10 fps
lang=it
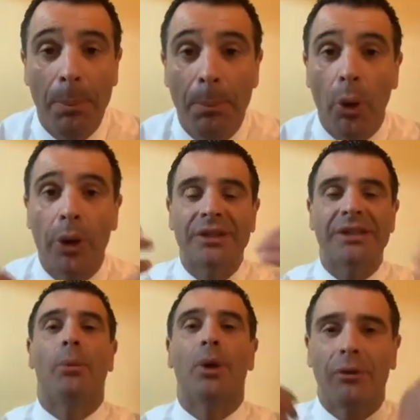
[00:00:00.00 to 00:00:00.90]
E poi
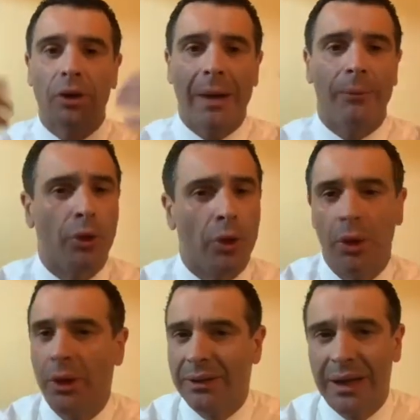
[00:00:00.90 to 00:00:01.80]
stiamo
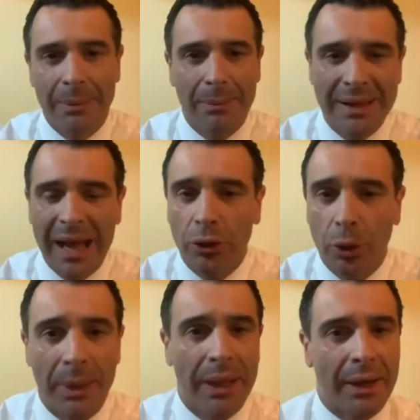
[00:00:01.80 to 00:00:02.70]
lavorando
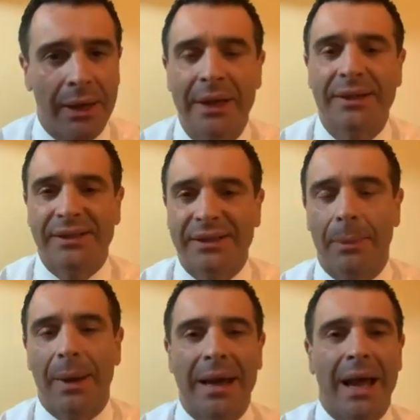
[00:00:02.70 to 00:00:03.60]
nell'immediato per
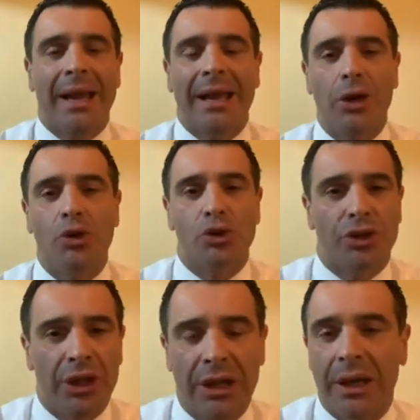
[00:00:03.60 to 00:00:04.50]
sistemare anche le
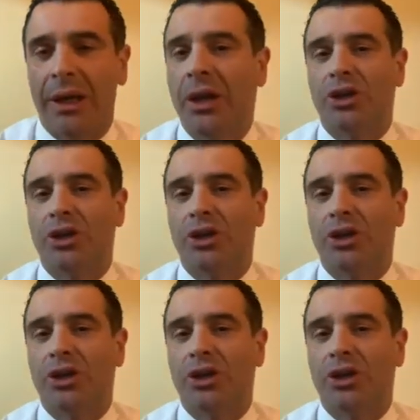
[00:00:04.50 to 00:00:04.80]
giostrine,